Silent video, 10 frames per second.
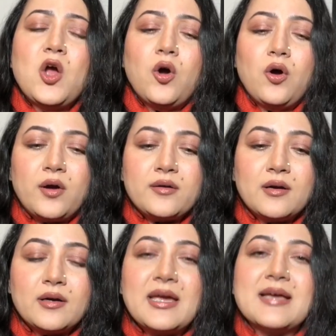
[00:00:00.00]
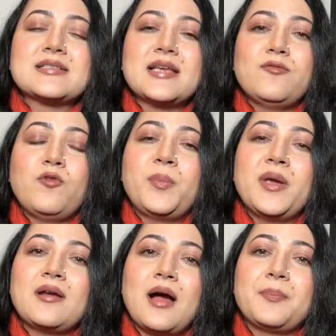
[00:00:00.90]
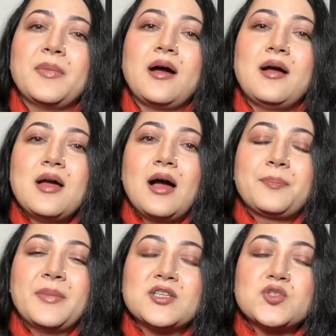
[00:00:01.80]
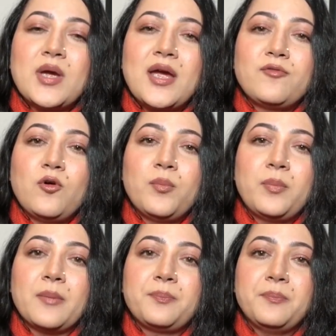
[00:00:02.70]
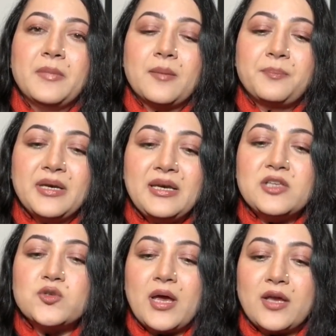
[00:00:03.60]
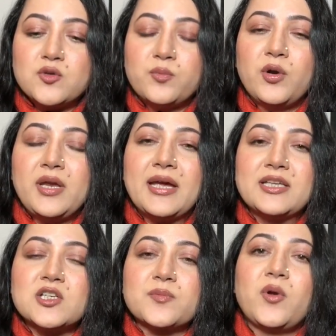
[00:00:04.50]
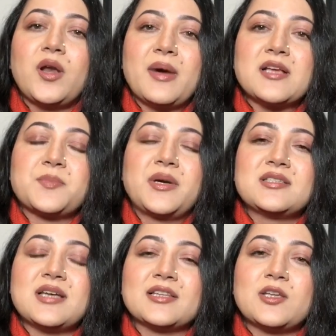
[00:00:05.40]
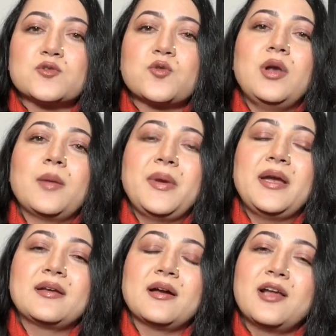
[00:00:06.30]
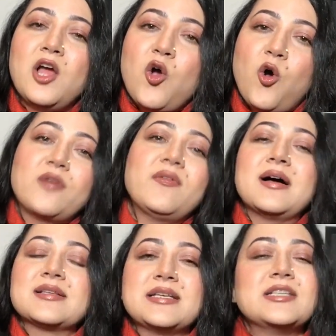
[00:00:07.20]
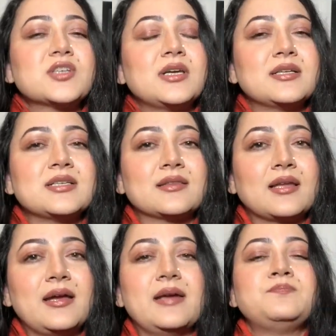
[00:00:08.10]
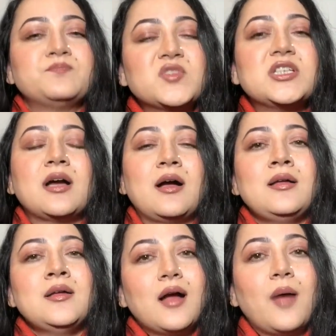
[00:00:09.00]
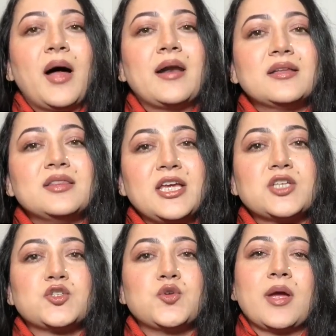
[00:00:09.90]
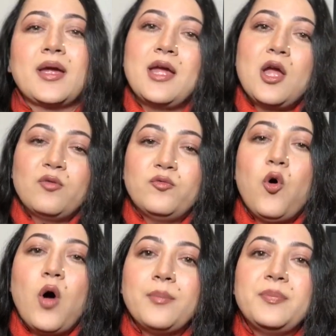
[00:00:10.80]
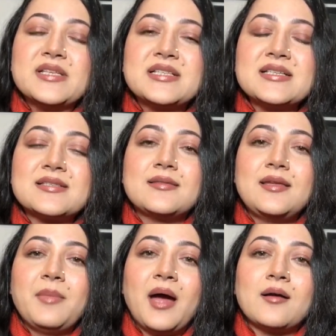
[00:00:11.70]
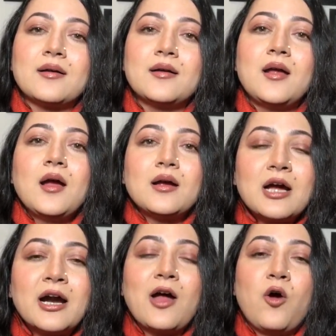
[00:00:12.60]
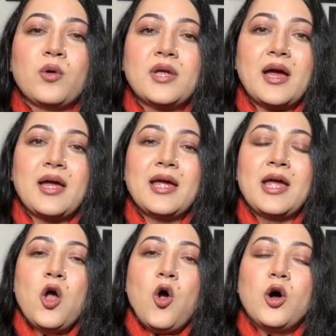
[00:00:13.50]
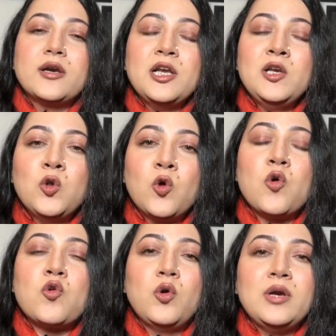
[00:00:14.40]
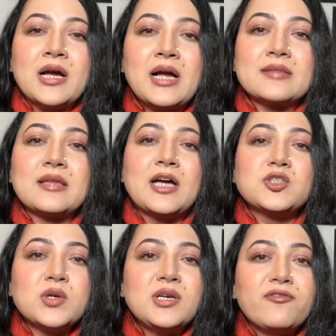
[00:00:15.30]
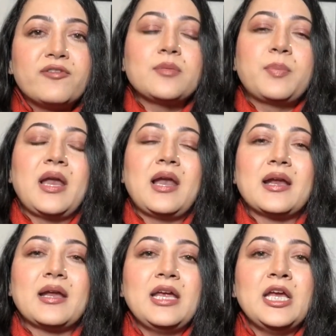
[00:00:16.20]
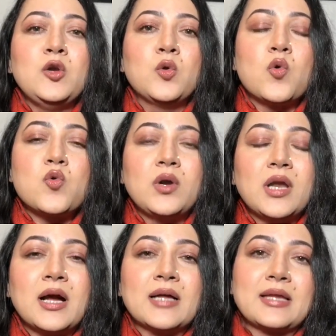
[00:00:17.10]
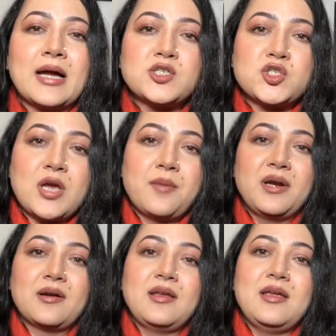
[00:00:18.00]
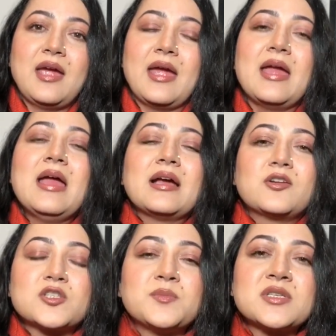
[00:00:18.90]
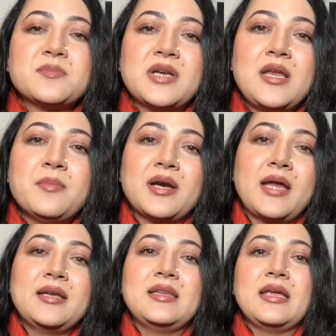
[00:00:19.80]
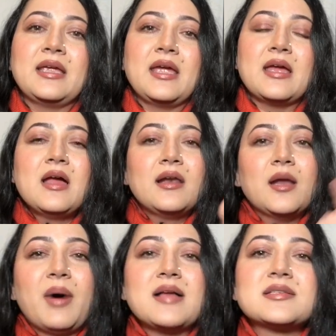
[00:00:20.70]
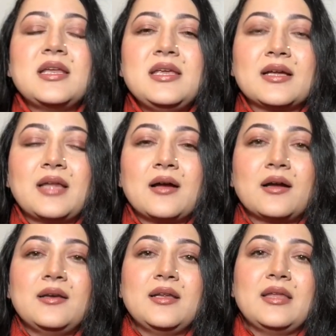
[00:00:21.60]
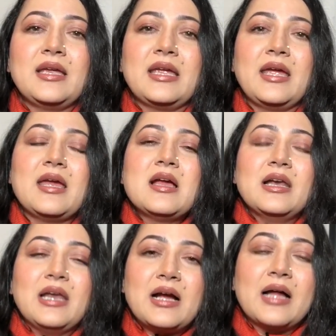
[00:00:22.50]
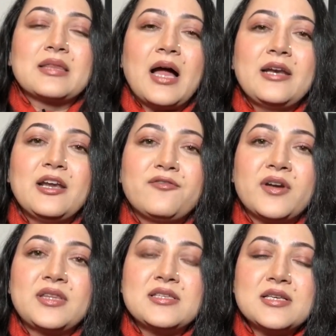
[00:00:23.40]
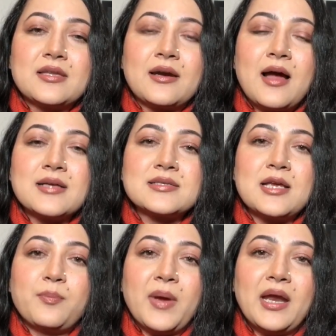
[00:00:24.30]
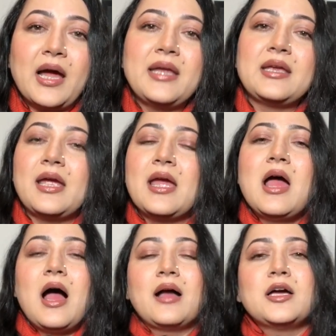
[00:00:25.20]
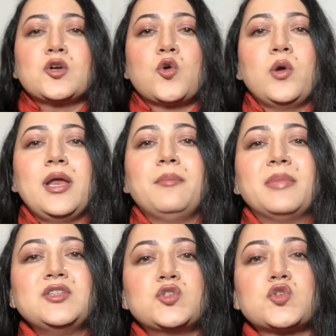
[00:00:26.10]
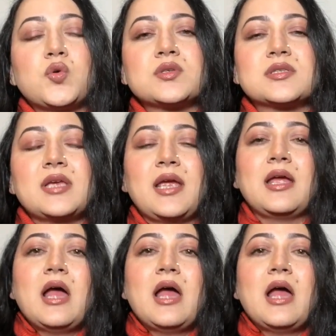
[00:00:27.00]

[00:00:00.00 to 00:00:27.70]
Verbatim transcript: और कैसे वो फिर अपना अपना जो है वो पिन्नी जो है जो बोरी है जिस वो नमाज पढ़ने जा रहा था उसको लपेट कर और वहाँ से चला जाता है जी हाँ हमारा देश जो है वो अब इसी स्थिति में आकर खड़ा हो गया है और इन लोगों को लगातार जो नफरत फैला रहे हैं इन लोगों को लगातार शय मिल रही है क्रिसमस नहीं मनाने देंगे नमाज नहीं अदा करने देंगे लगातार नफरत इसी तरह से फैलाएंगे अगर खुले मंचों से